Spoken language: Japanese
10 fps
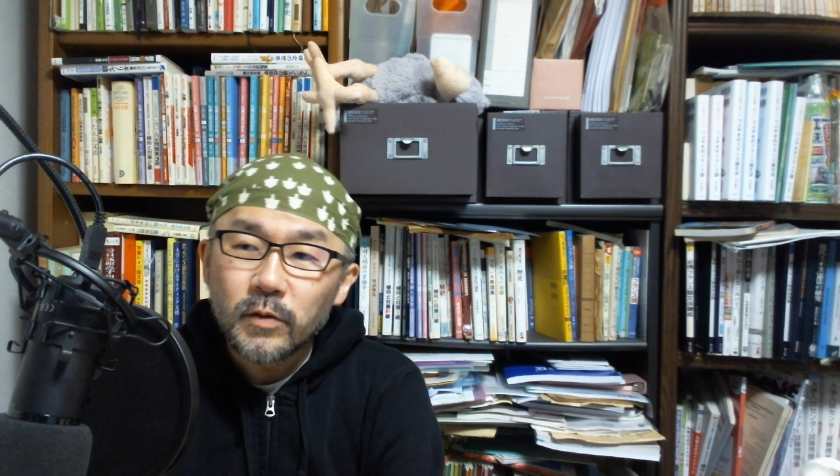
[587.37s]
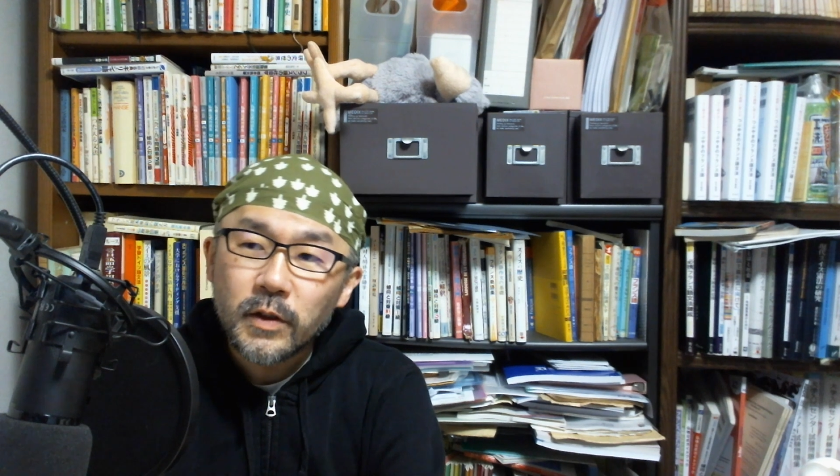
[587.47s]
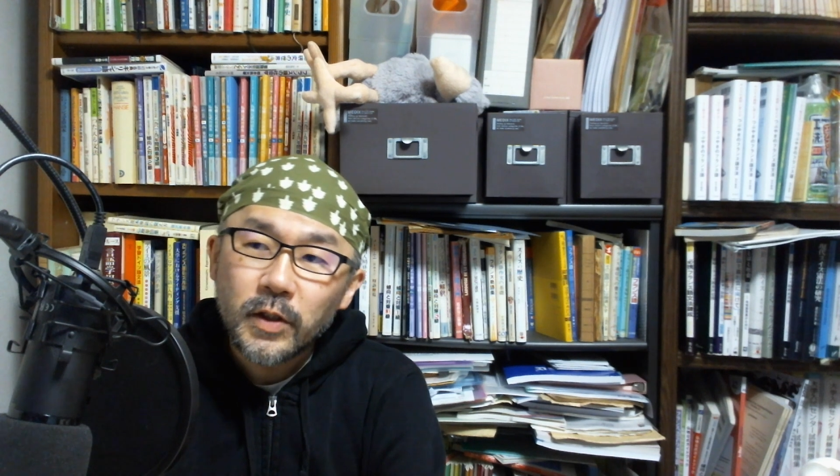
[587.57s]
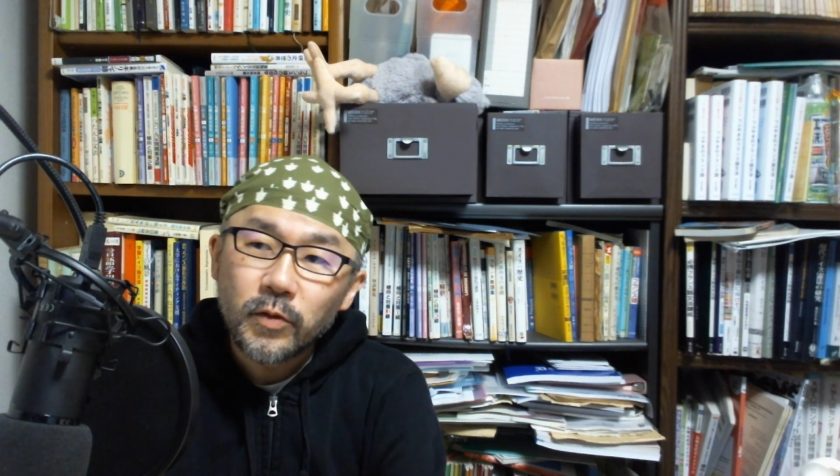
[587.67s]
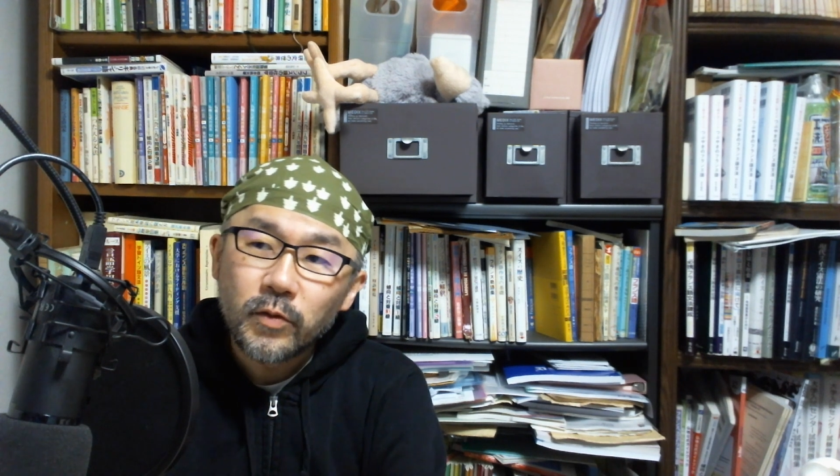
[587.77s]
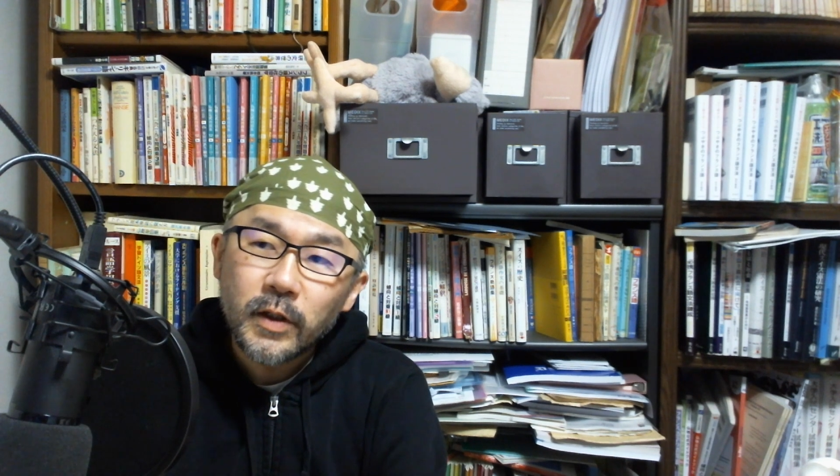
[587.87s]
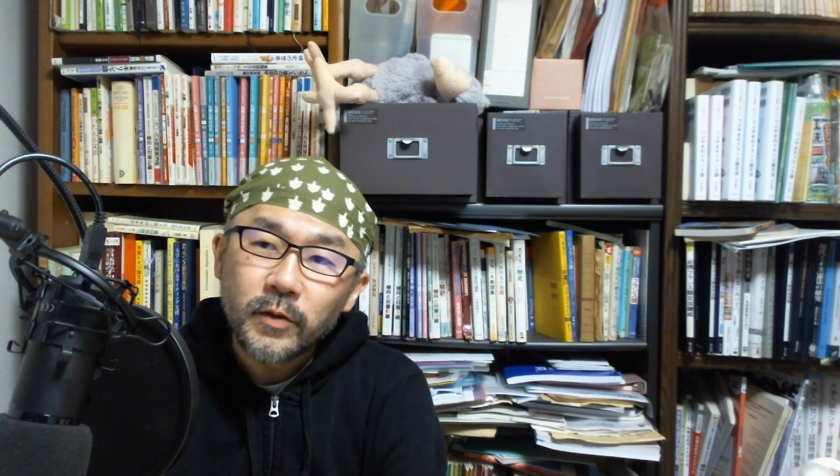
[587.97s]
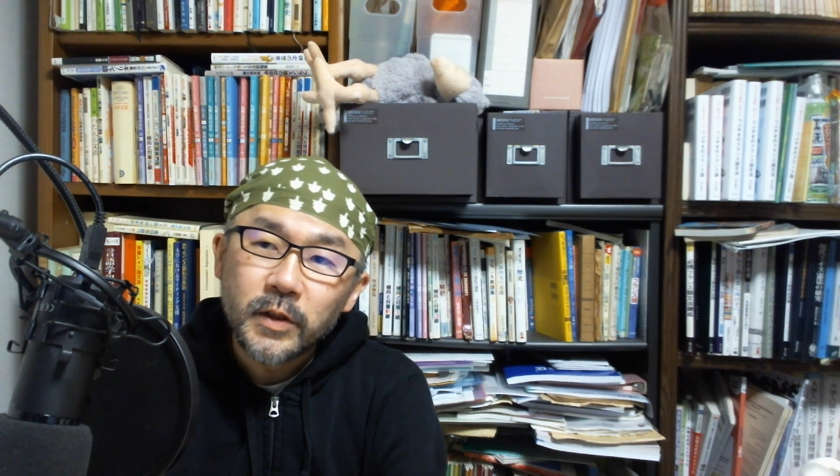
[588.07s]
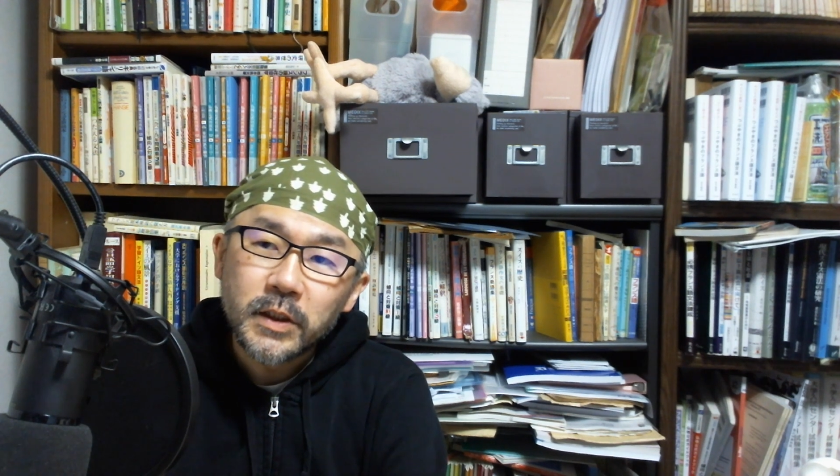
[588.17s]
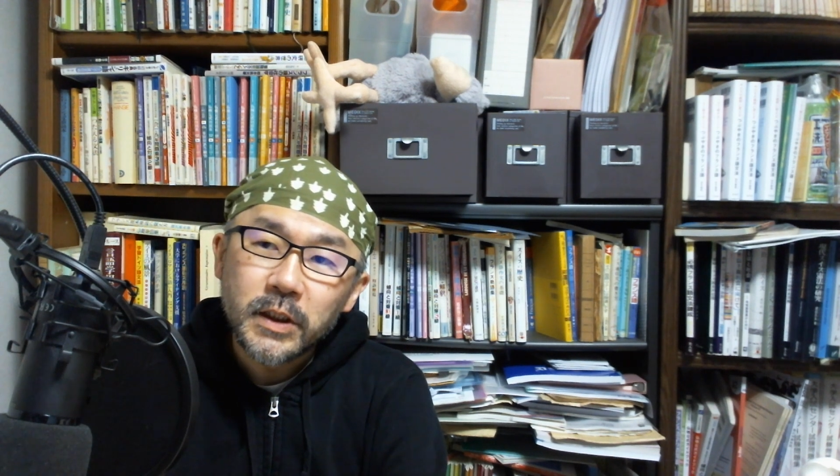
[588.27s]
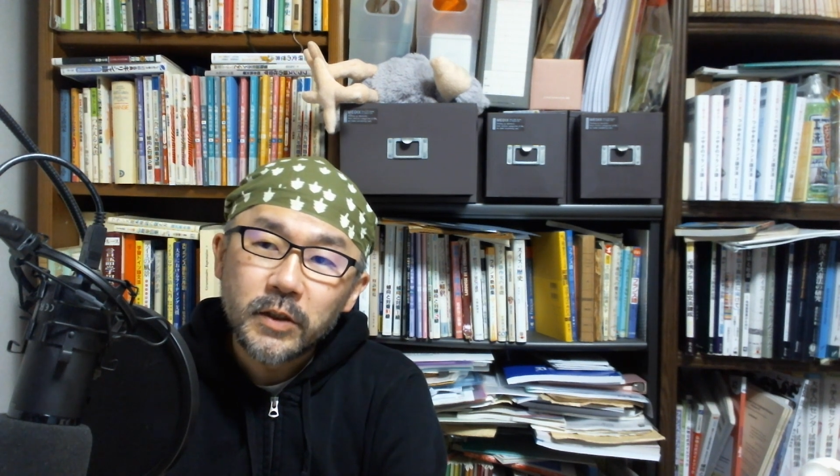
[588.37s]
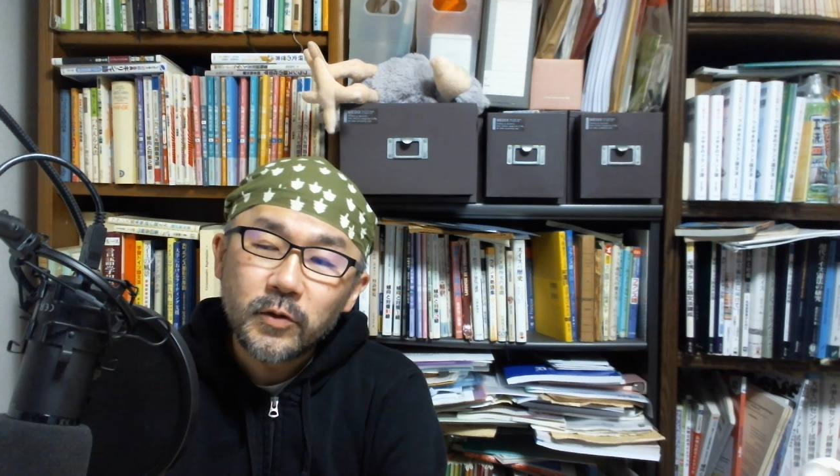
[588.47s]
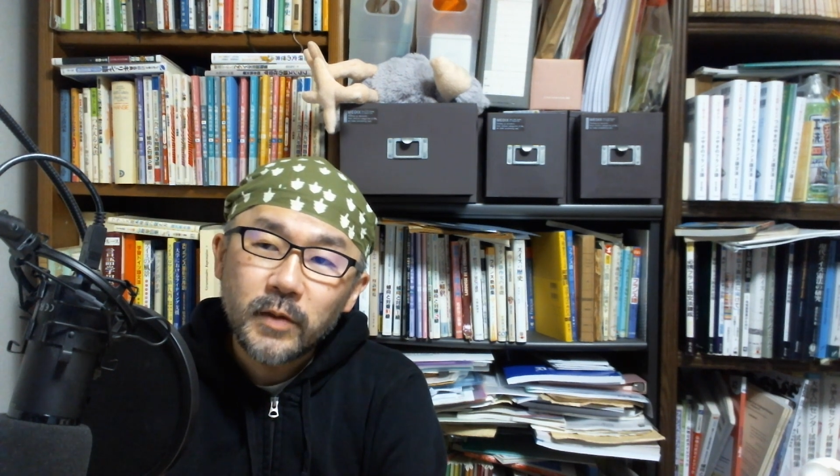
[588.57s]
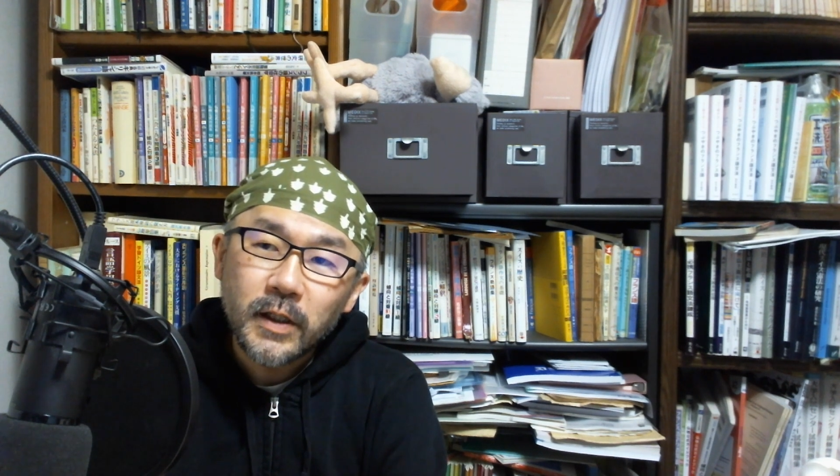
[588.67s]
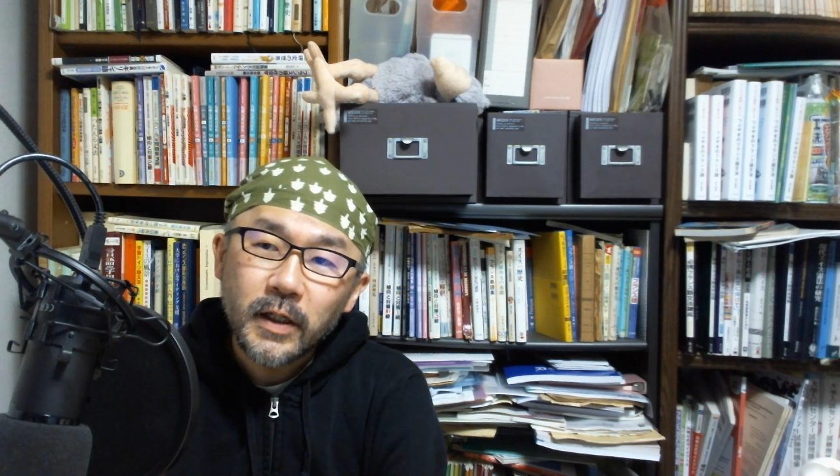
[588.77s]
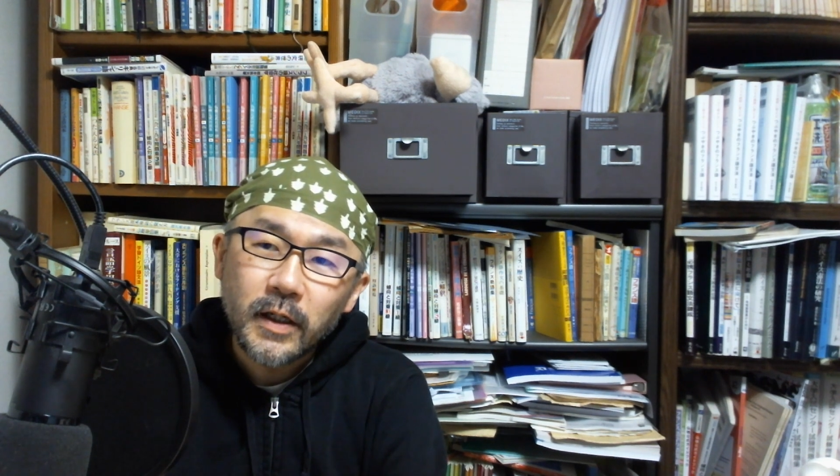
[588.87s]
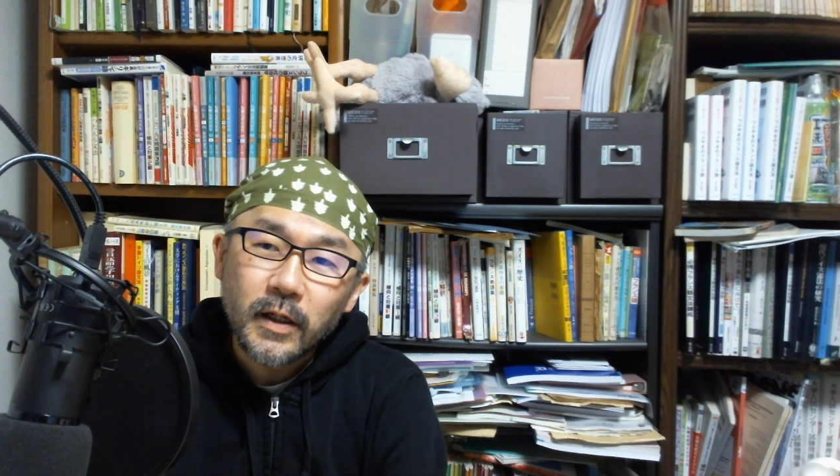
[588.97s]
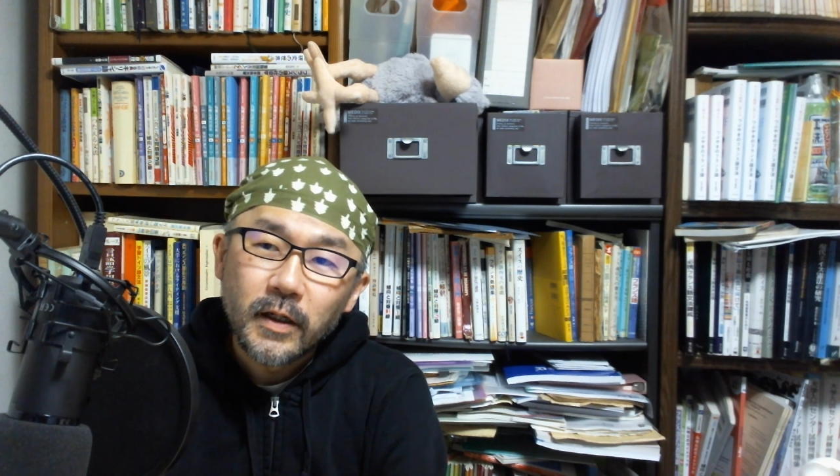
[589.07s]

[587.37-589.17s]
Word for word: さっき言ったように死ぬまで、